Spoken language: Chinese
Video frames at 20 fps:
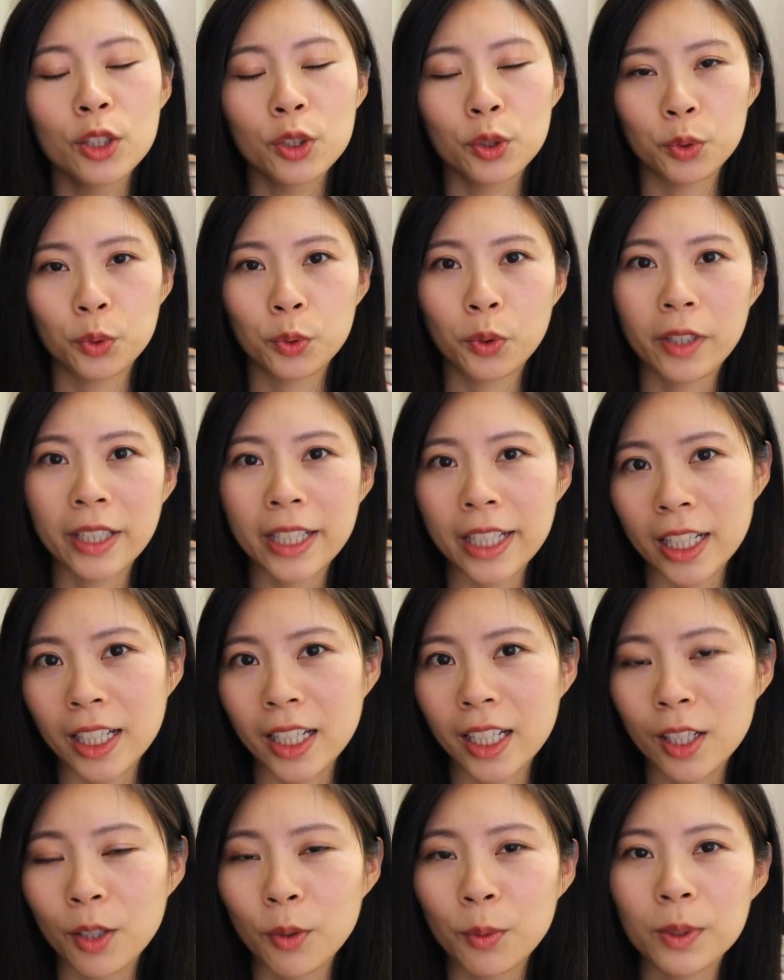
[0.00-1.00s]
所
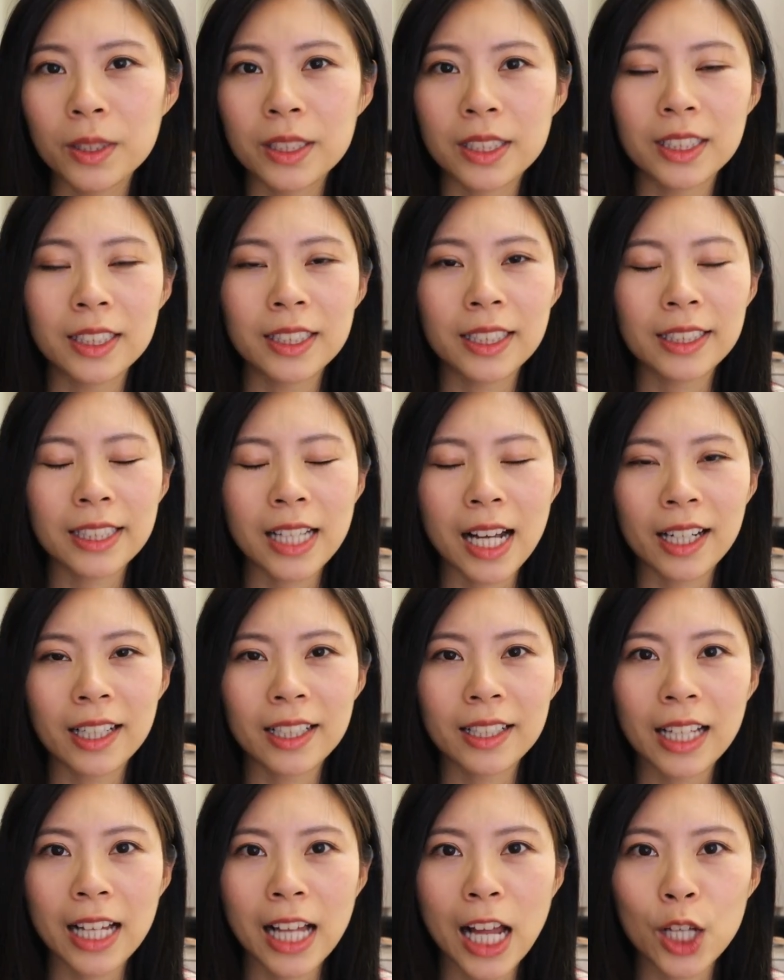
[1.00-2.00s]
以只是想
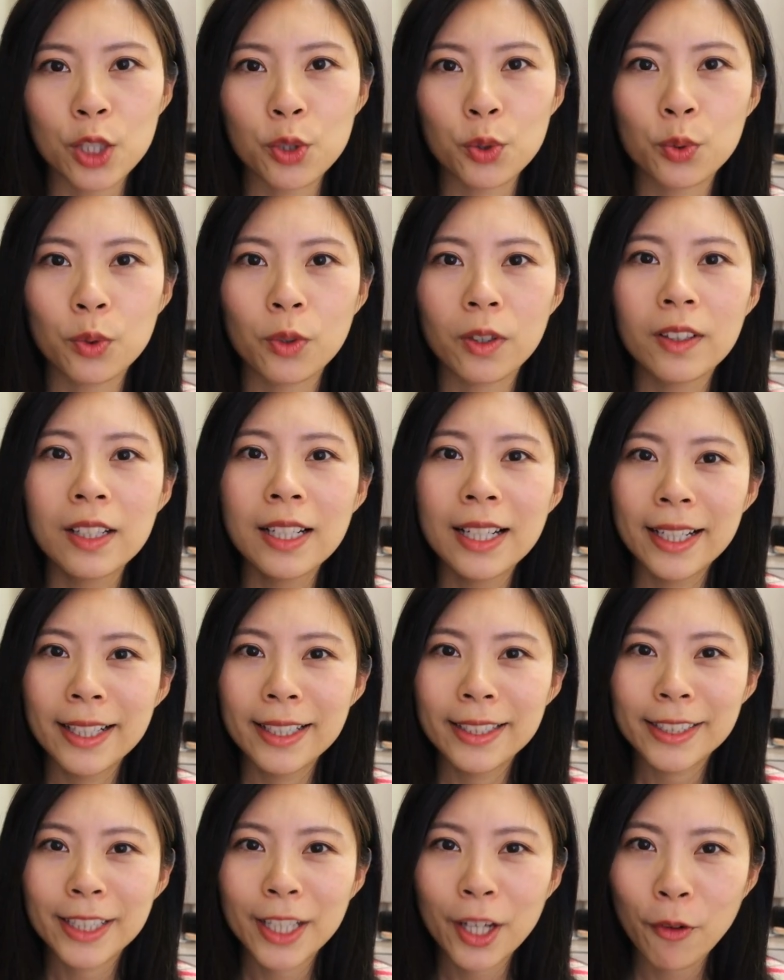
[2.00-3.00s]
跟大家说，
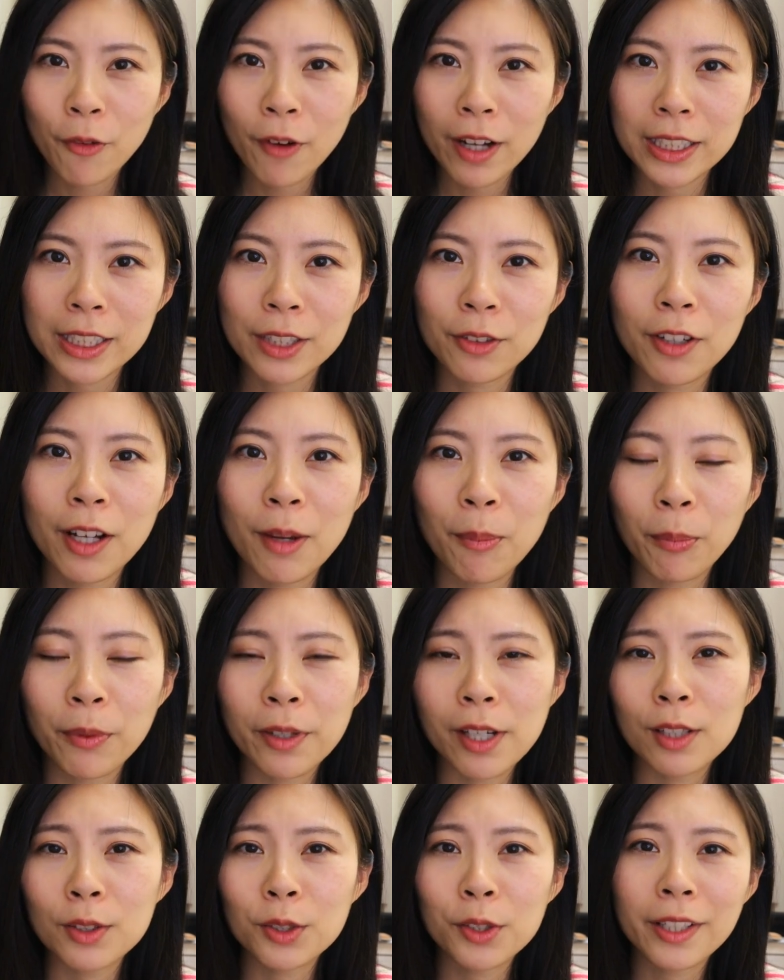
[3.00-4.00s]
千万千万
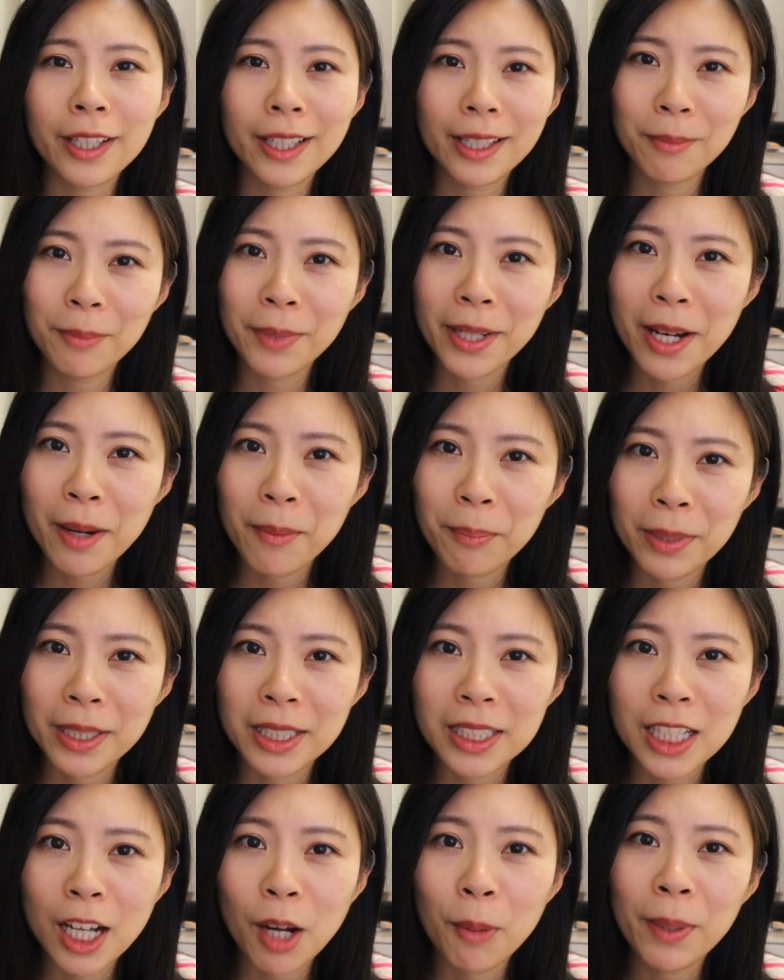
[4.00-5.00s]
不要去跟别人
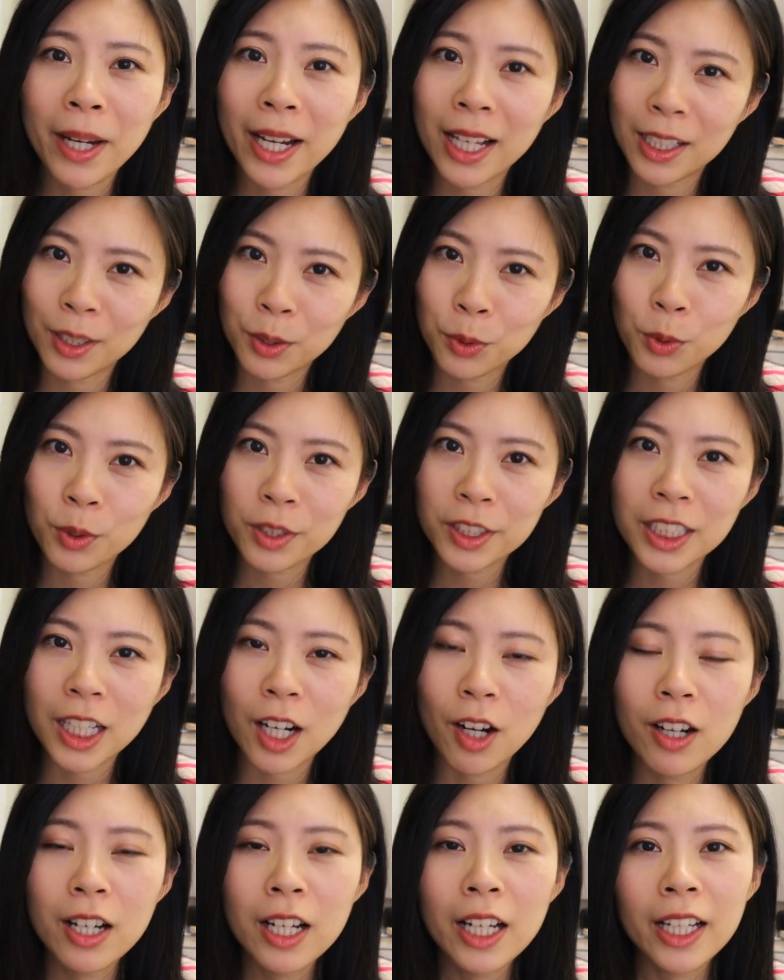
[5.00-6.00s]
比较赔了多
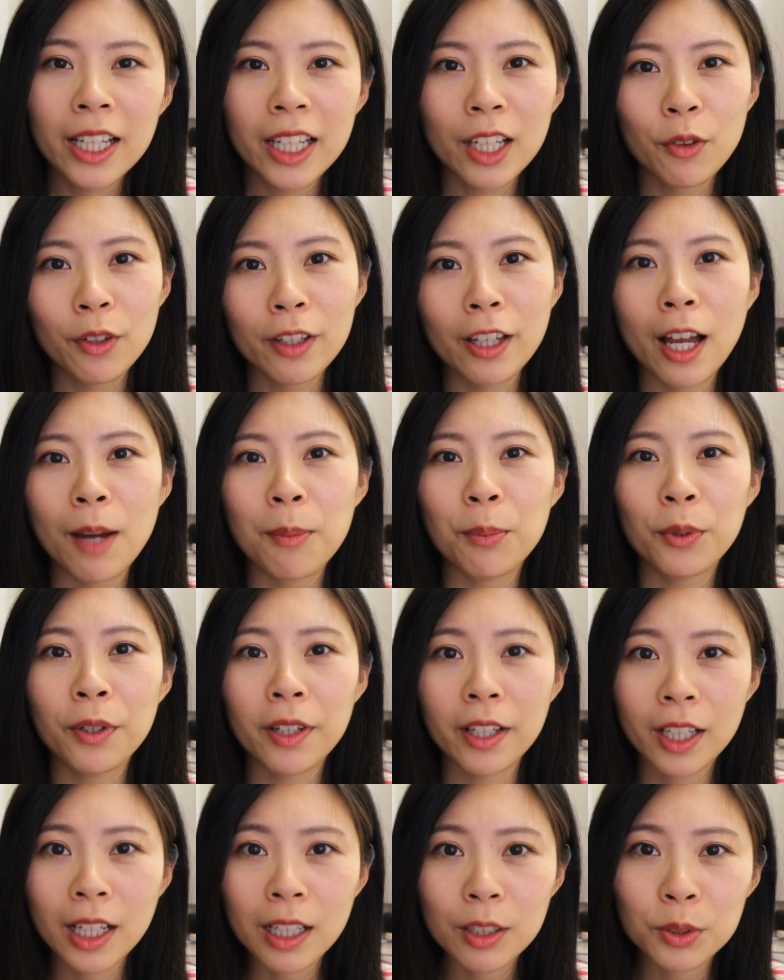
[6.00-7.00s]
少，因为他不
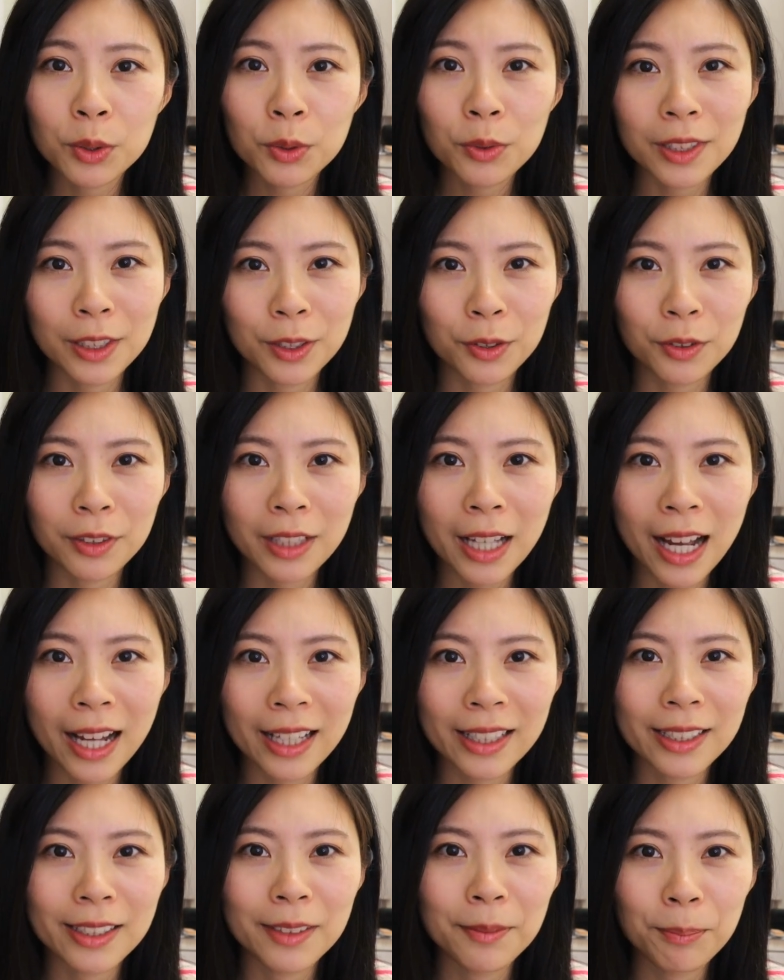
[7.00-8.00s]
会告诉你说
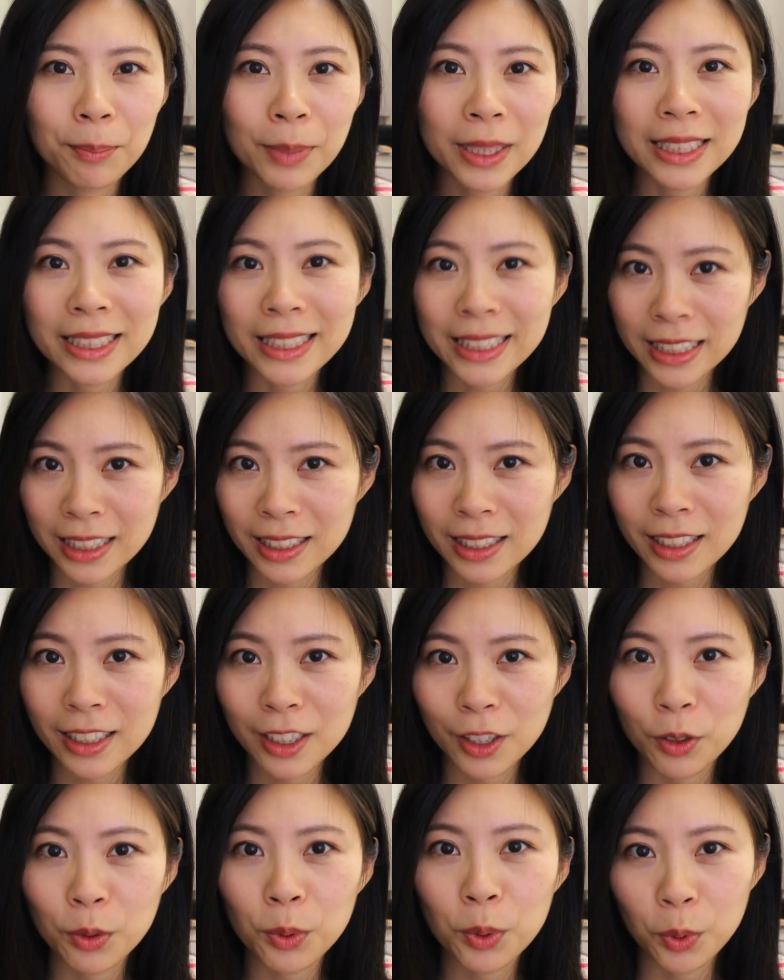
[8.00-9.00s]
他的本
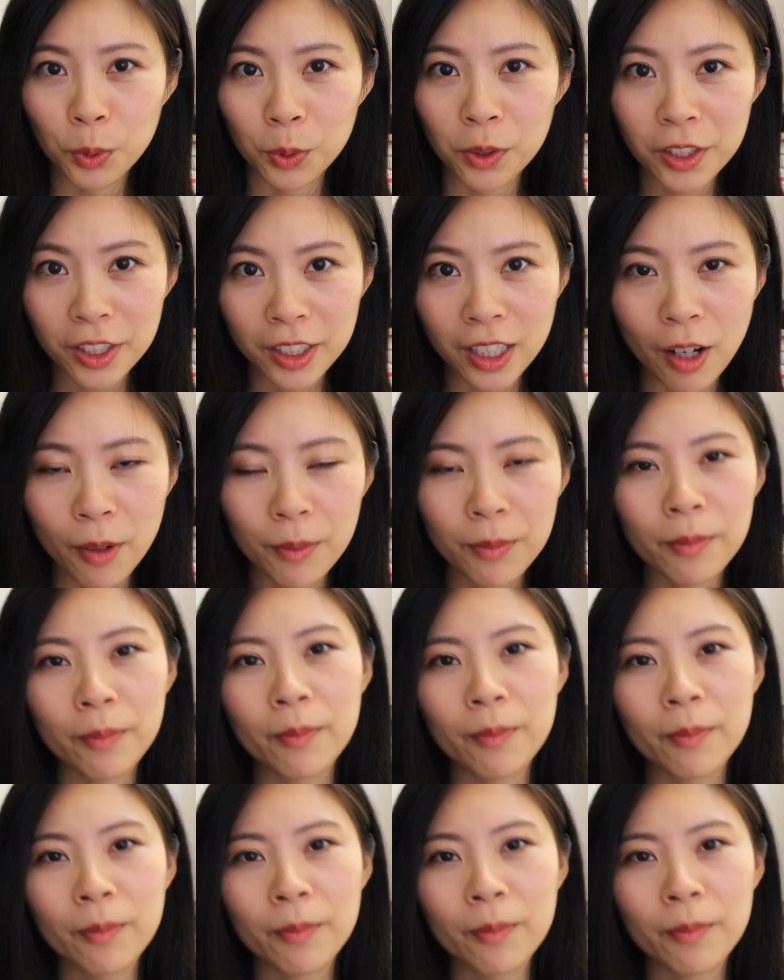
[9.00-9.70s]
金有多少。